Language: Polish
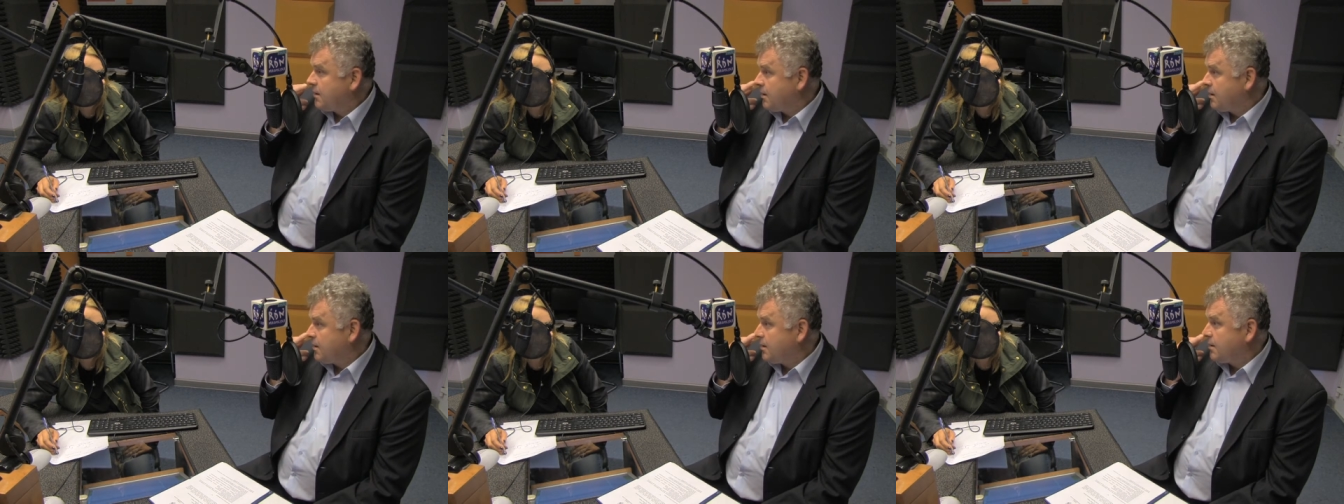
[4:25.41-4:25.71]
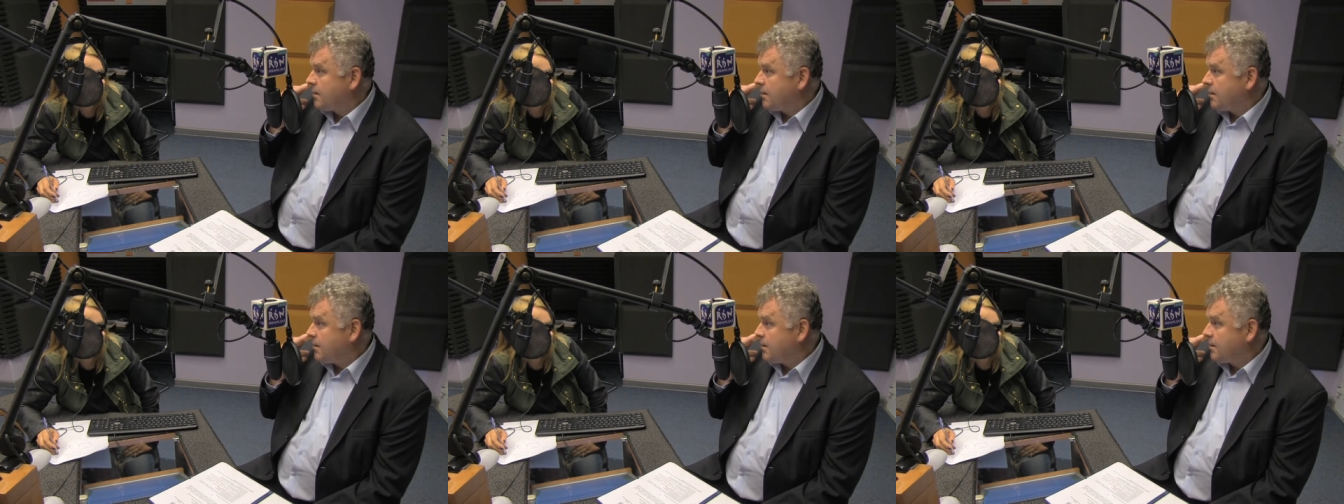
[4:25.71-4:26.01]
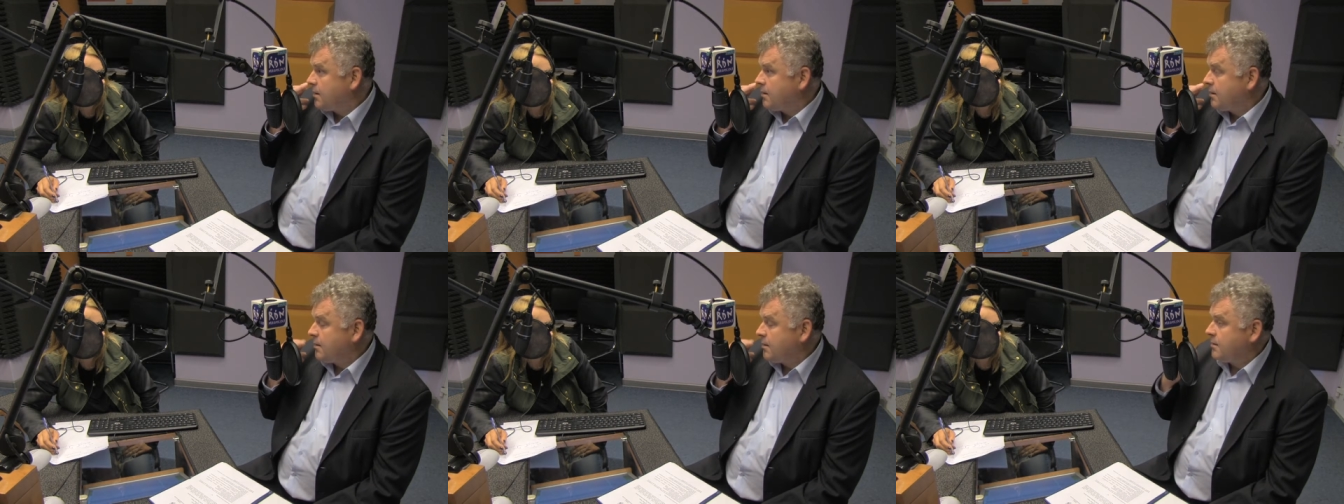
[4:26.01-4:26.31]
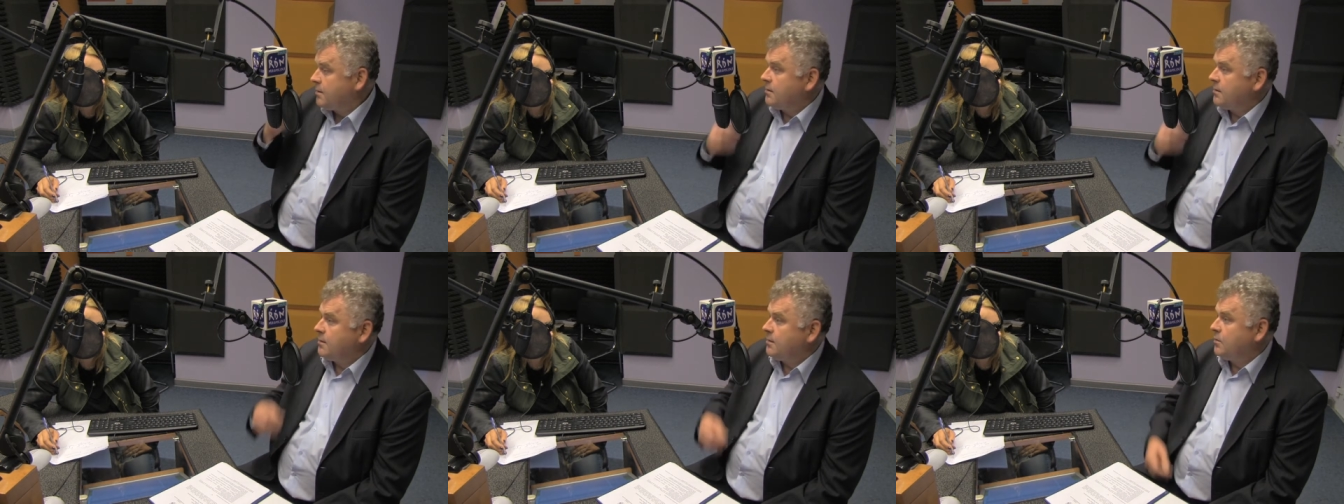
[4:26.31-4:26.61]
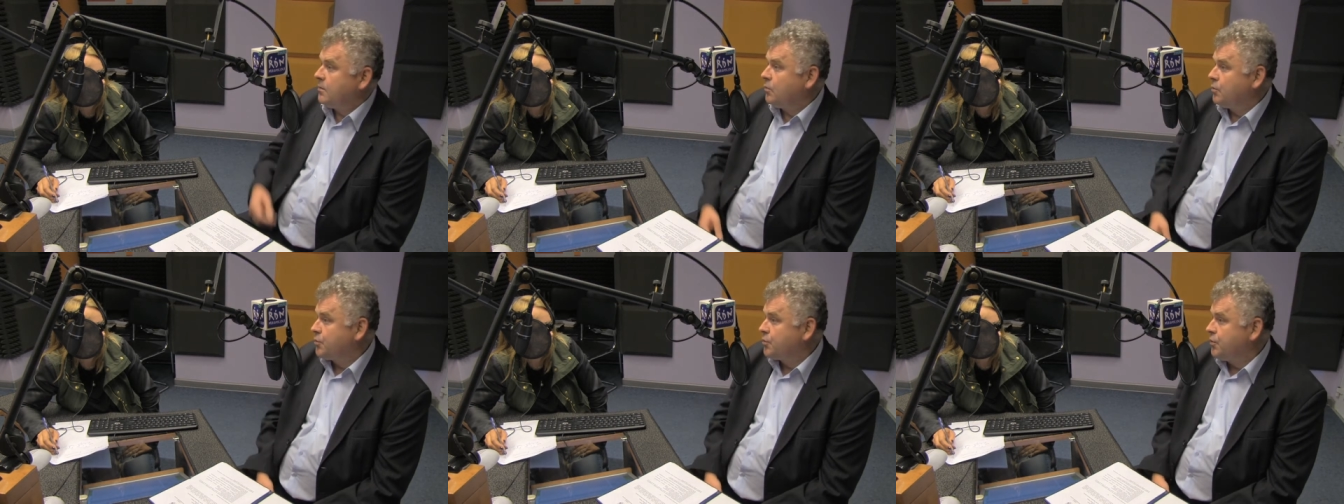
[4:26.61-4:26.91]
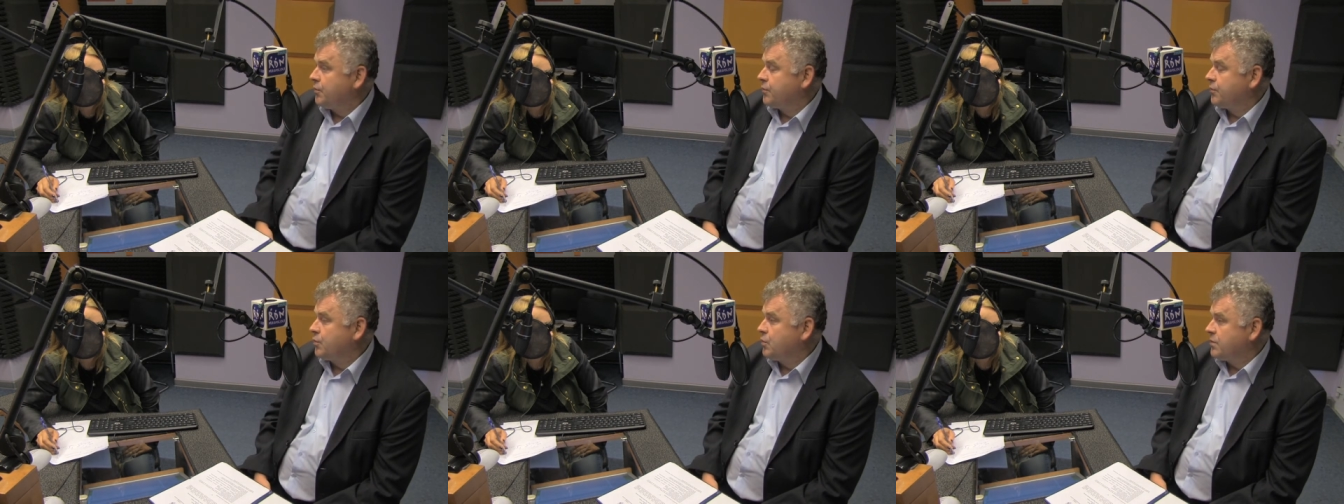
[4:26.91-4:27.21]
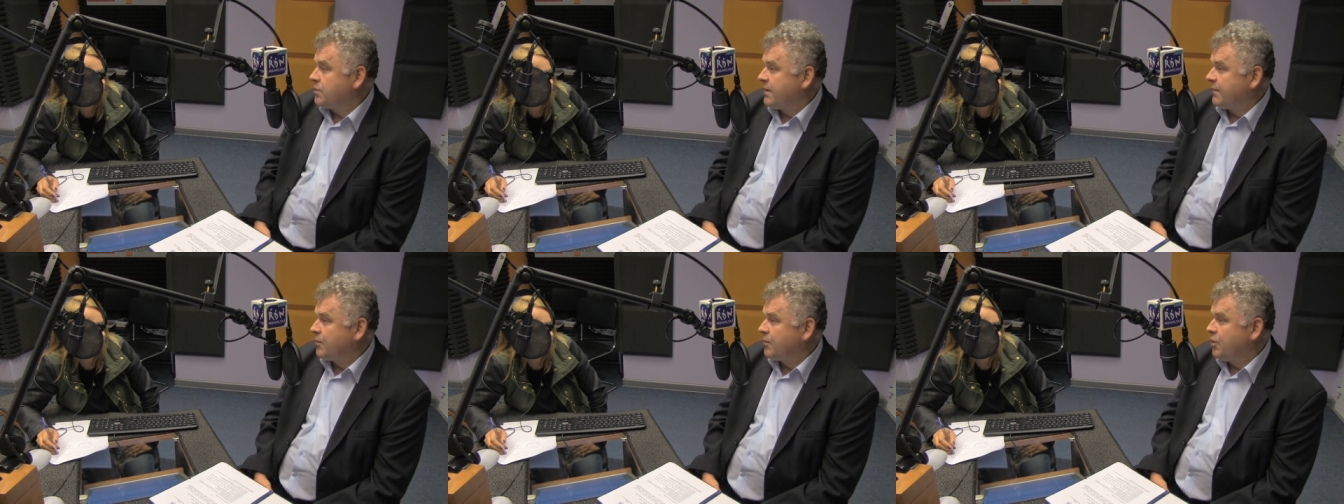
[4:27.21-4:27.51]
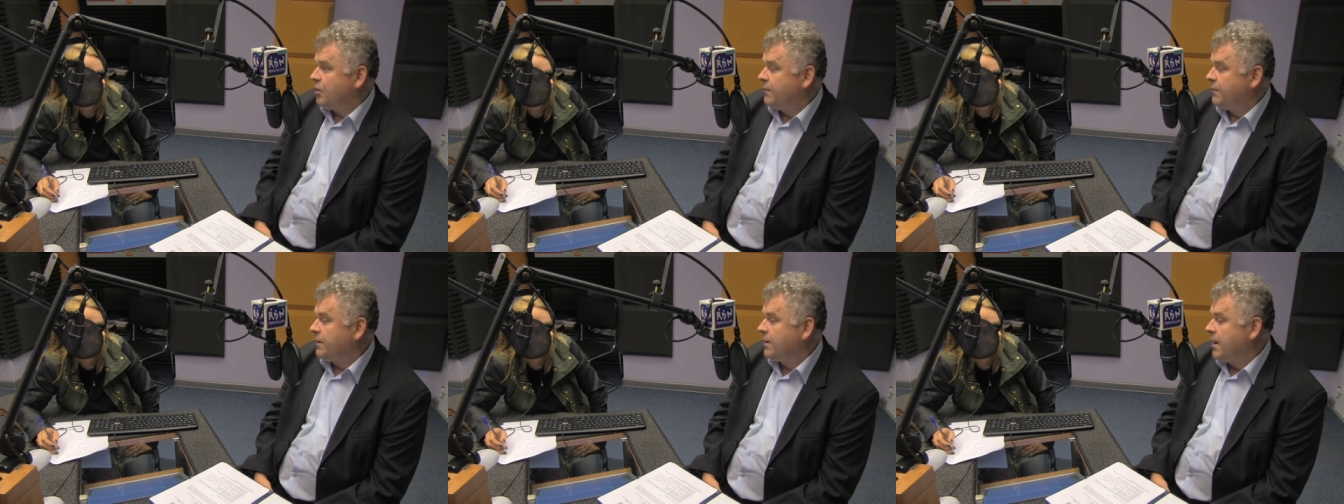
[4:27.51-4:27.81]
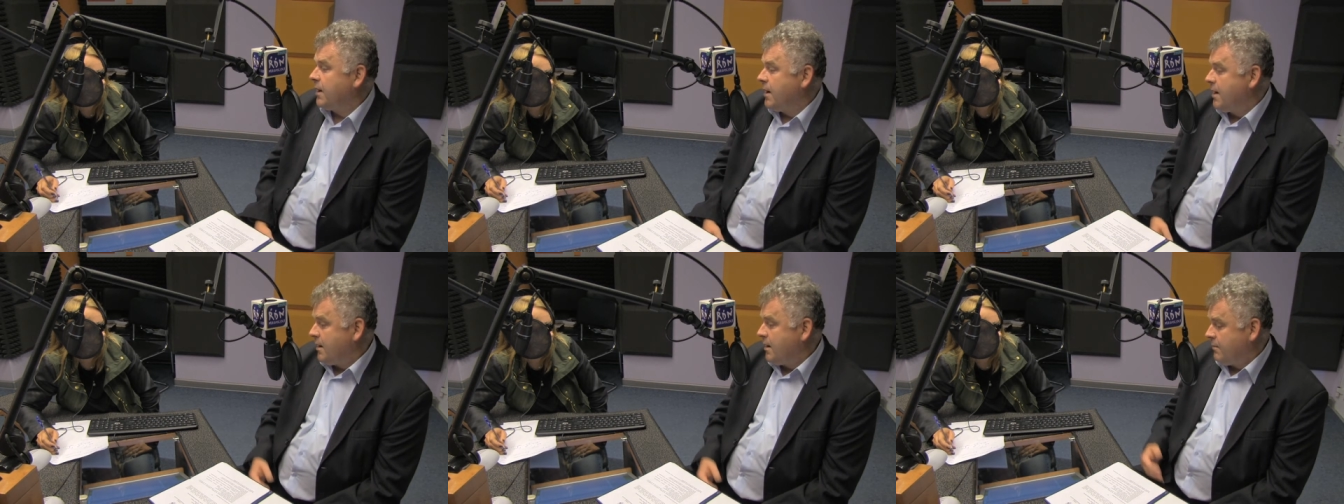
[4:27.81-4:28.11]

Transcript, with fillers: i, i uczniów szkół zawodowych